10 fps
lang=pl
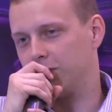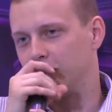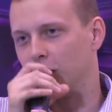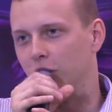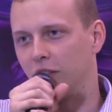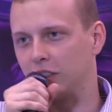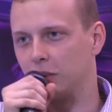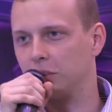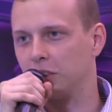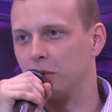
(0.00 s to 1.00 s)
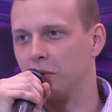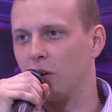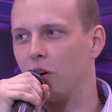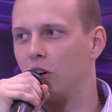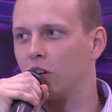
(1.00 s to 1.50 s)
no uważam, że
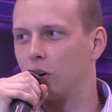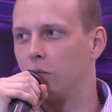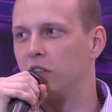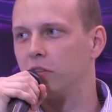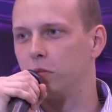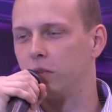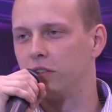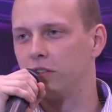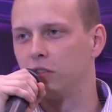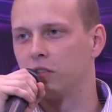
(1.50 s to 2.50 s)
miało ogromny wpływ i